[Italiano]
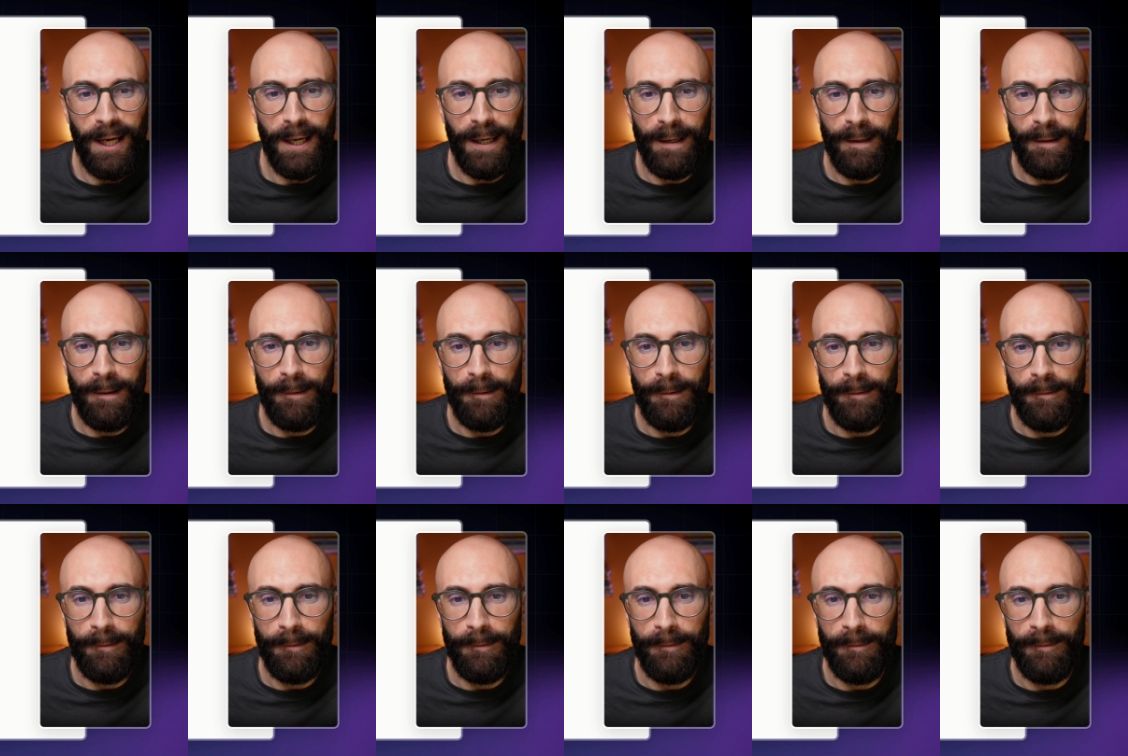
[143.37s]

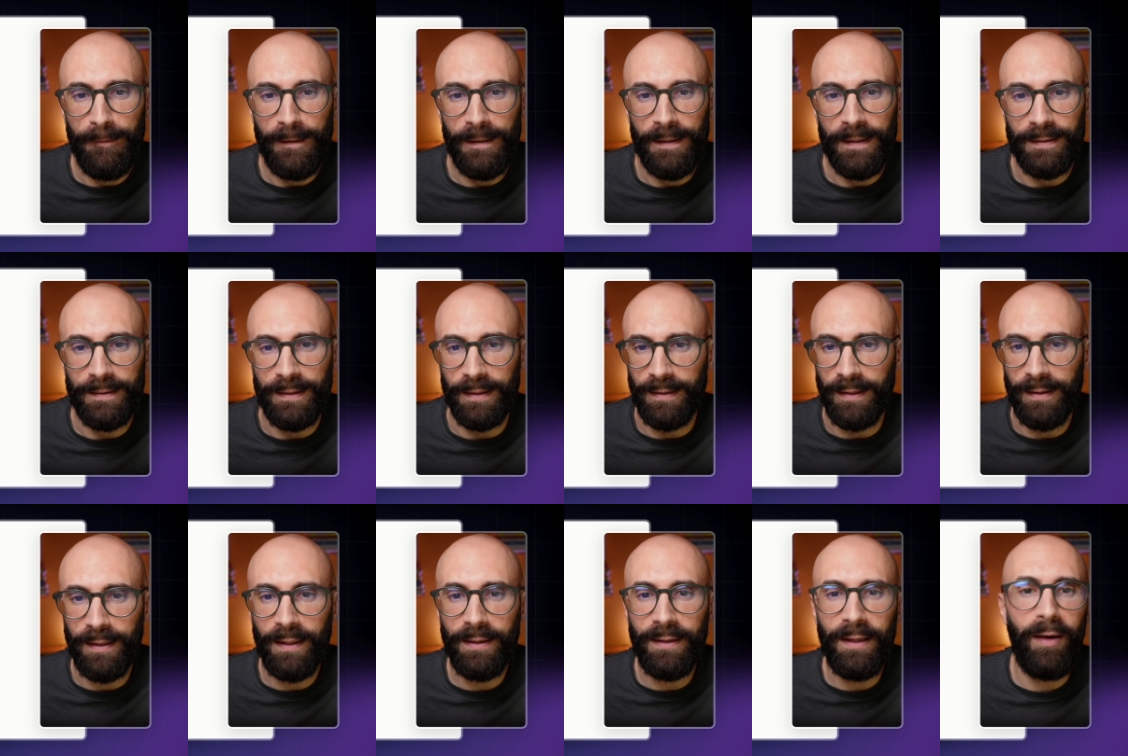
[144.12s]
Uh, ta
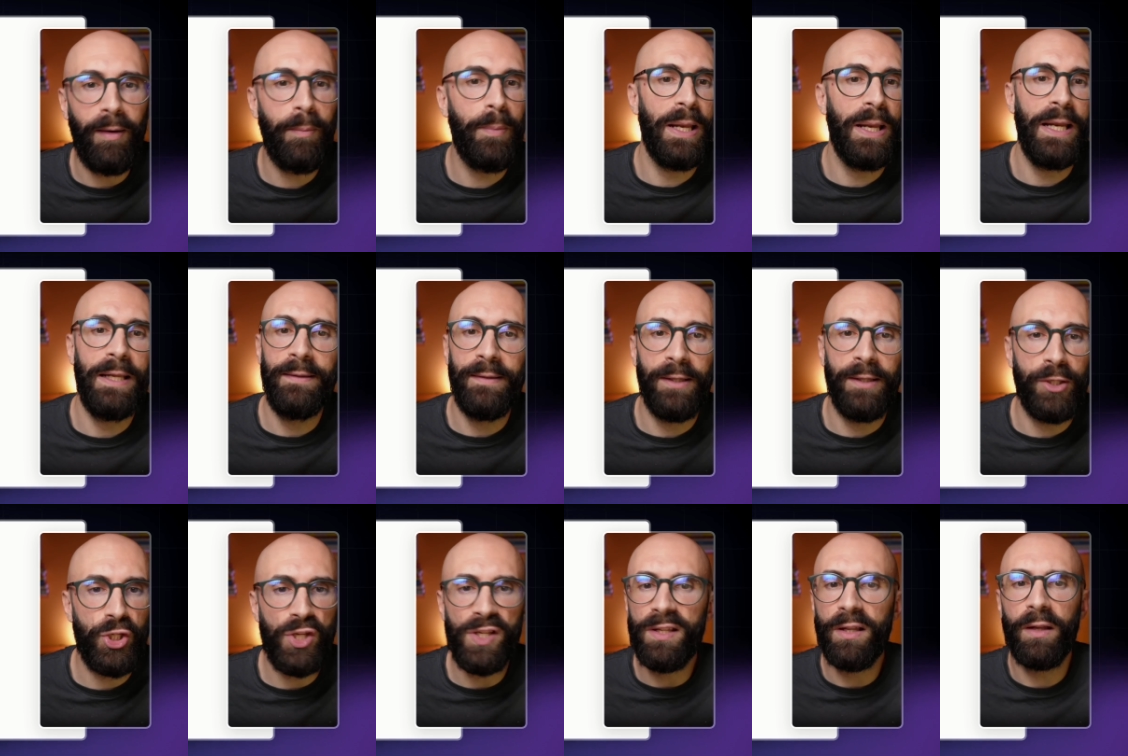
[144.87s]
ta ta beh,
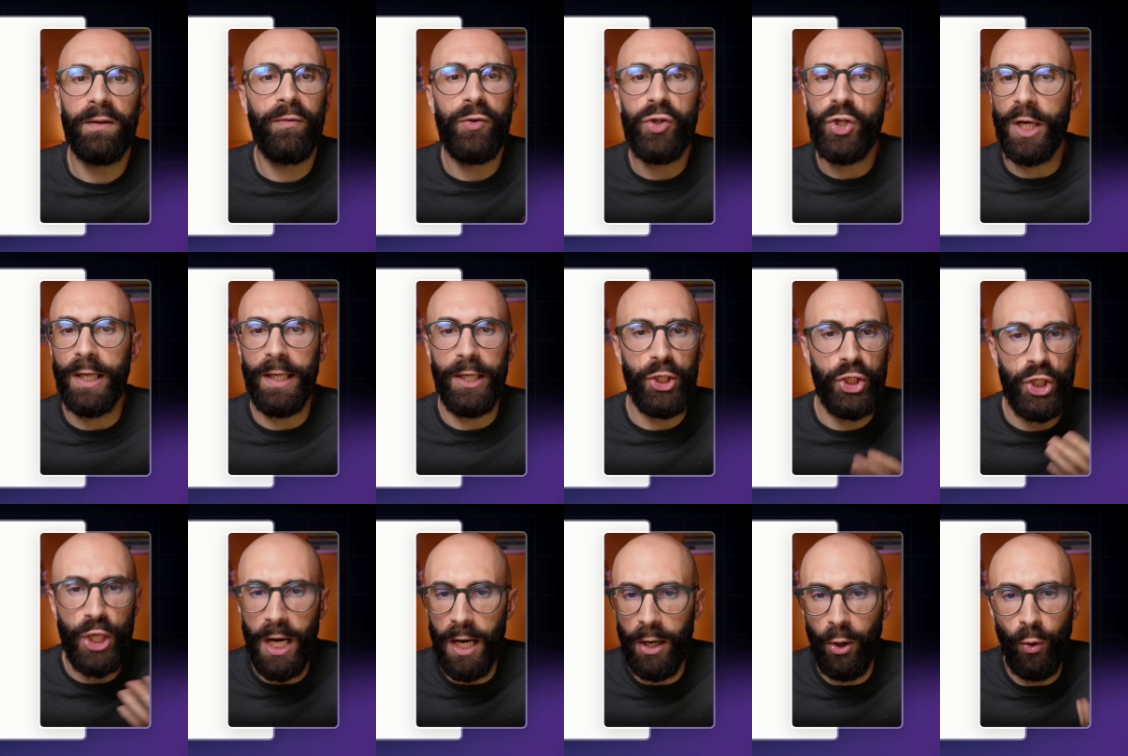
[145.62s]
l'intelligenza artificiale è
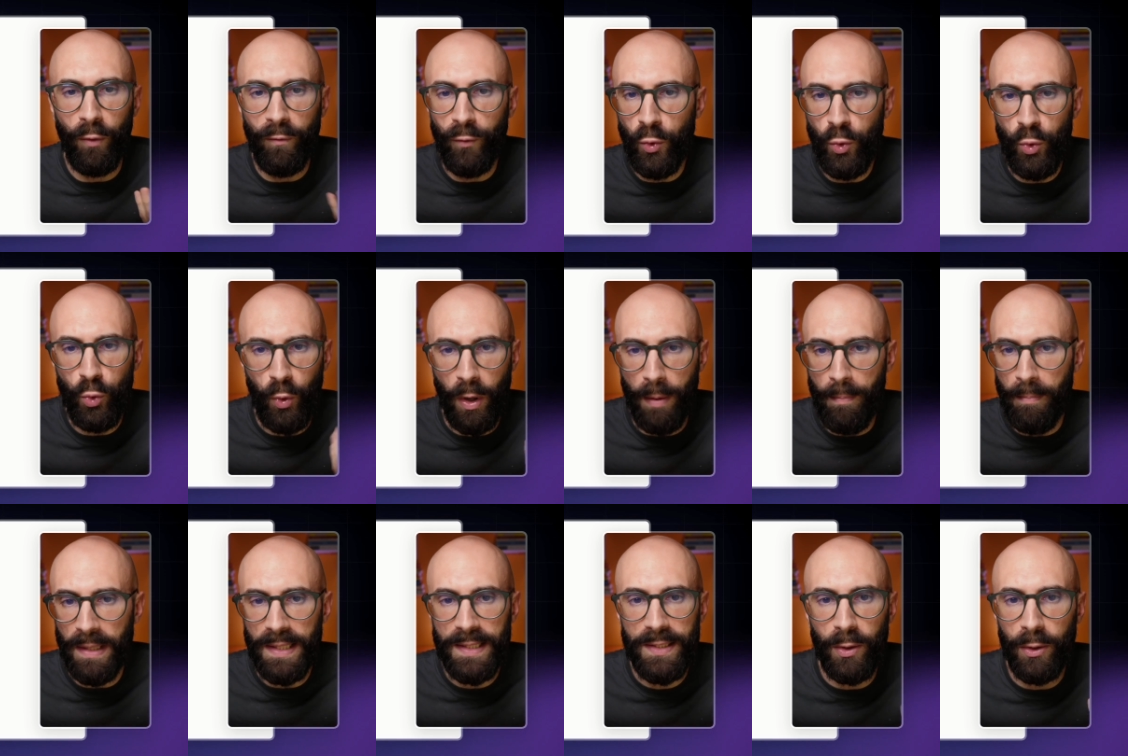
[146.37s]
già ovunque
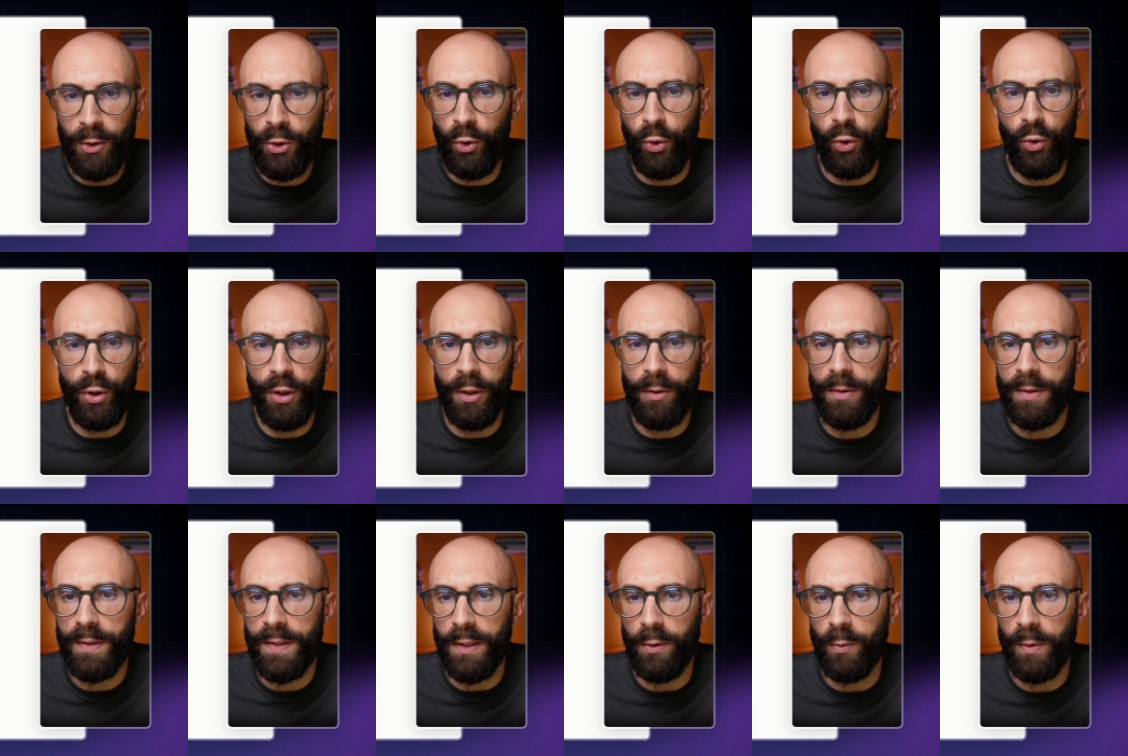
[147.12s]
in mezzo a
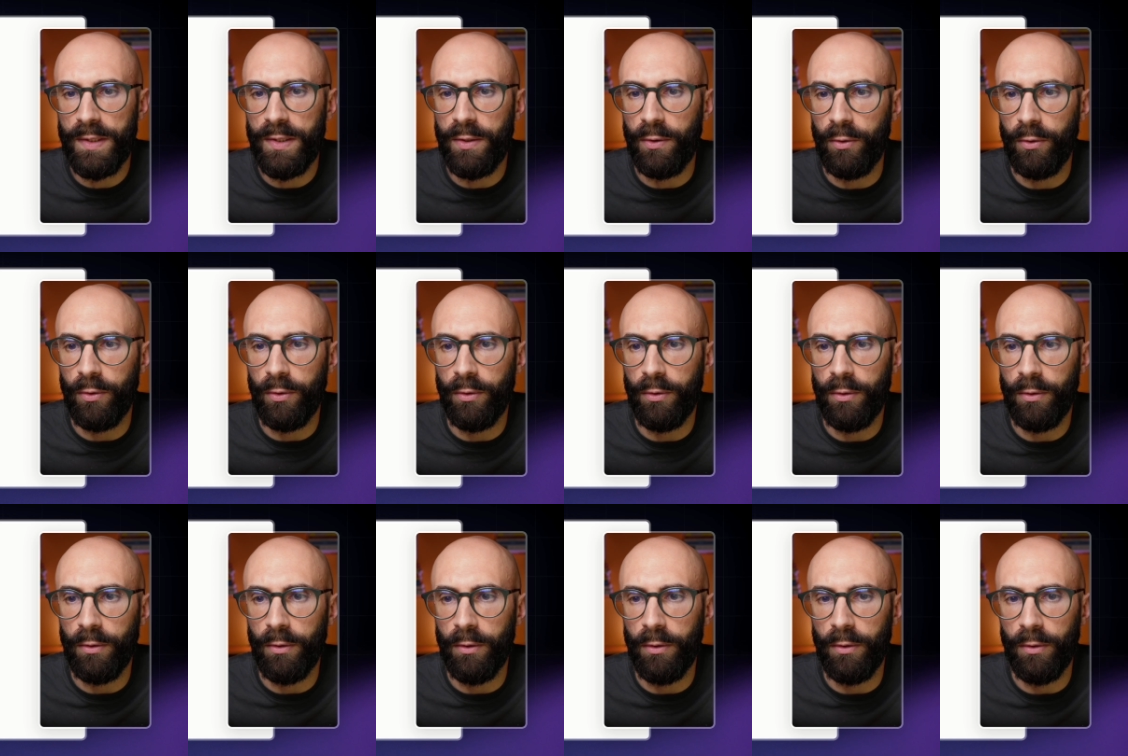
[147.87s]
noi, sì questo
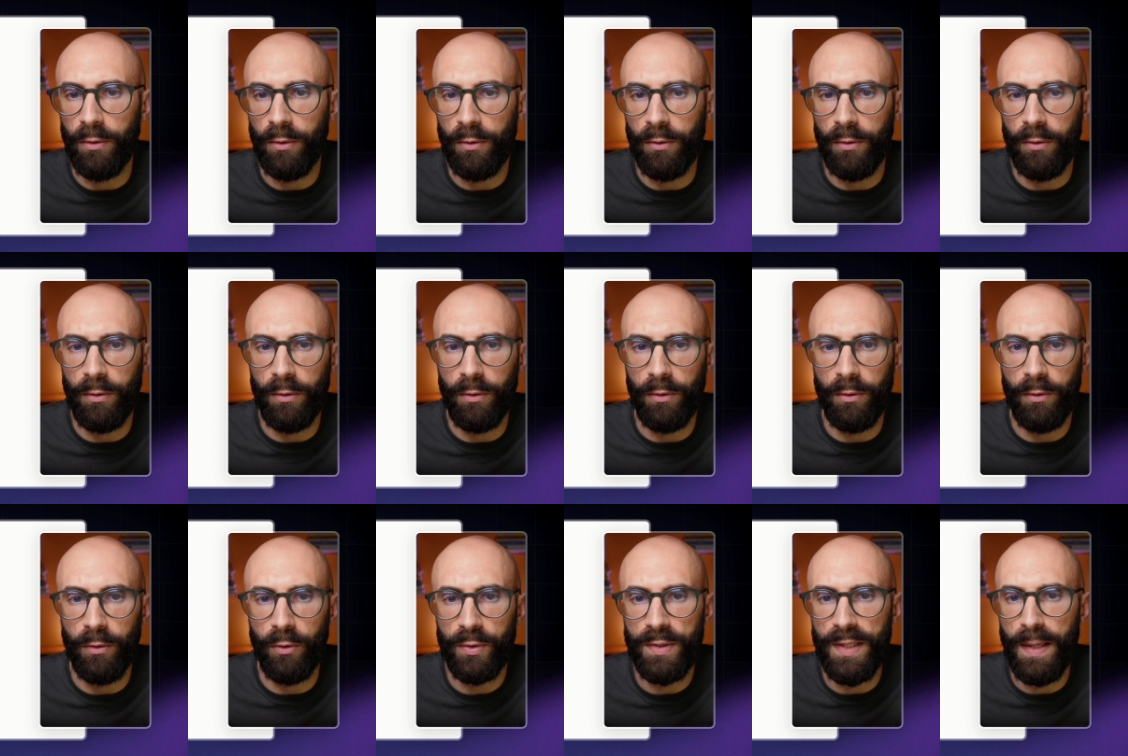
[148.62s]
lo,
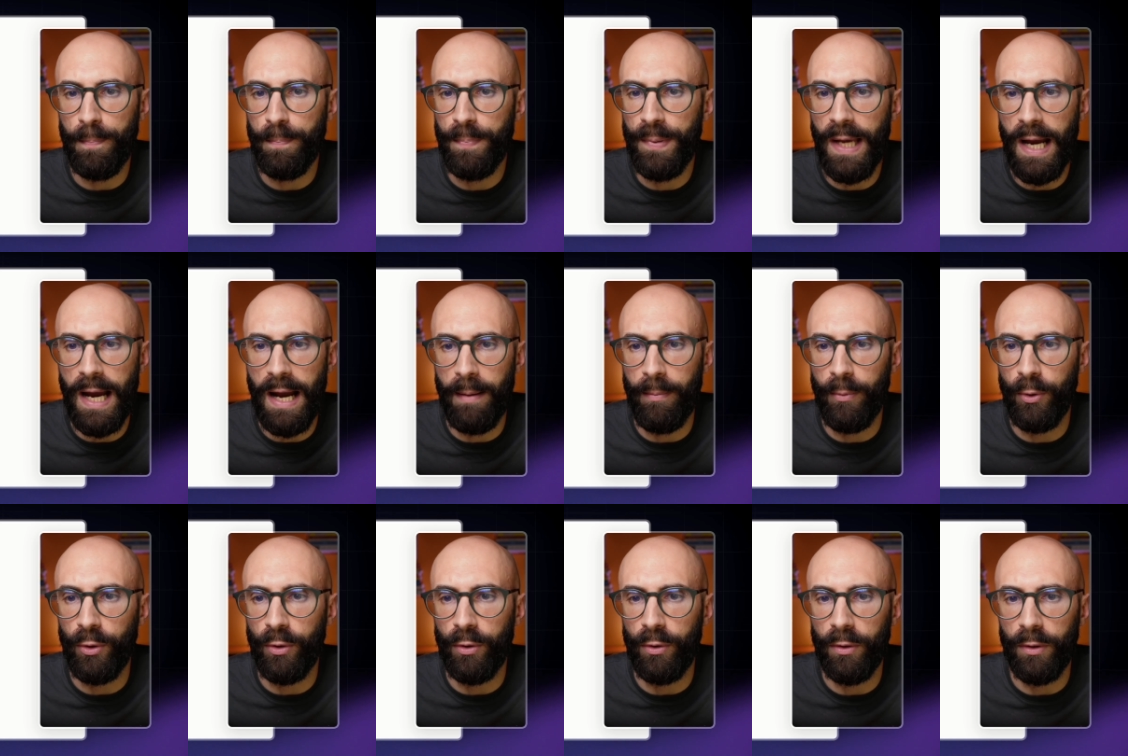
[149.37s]
lo, lo
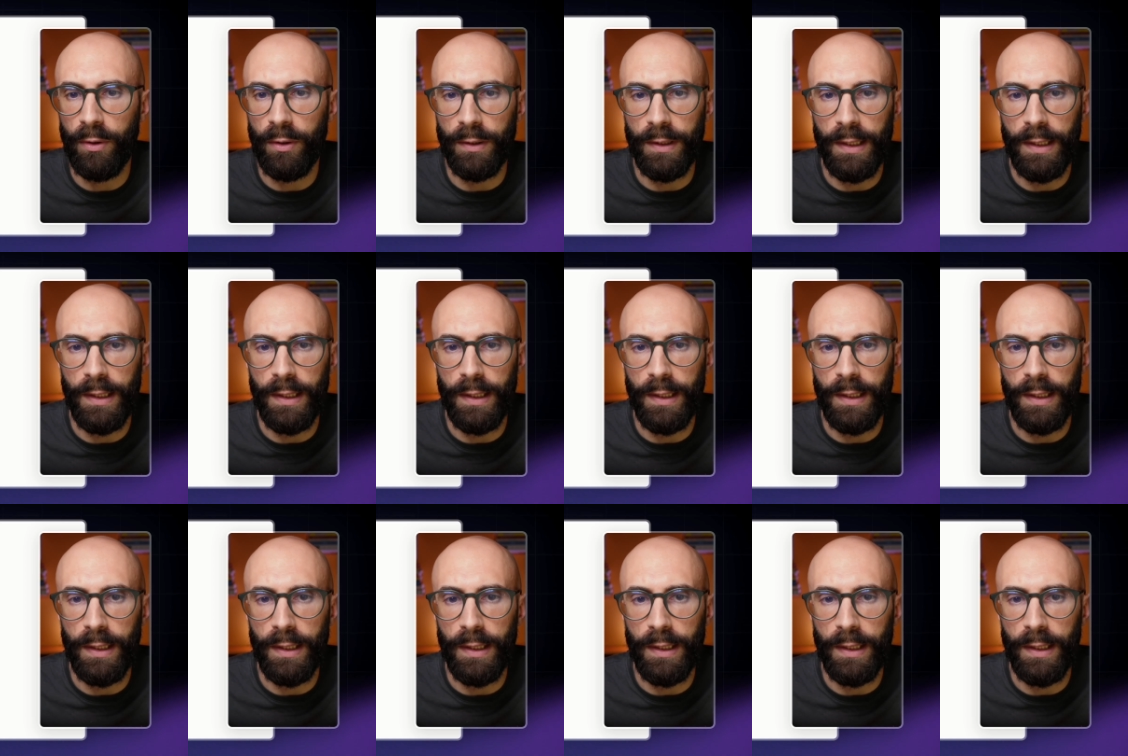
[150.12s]
sappiamo,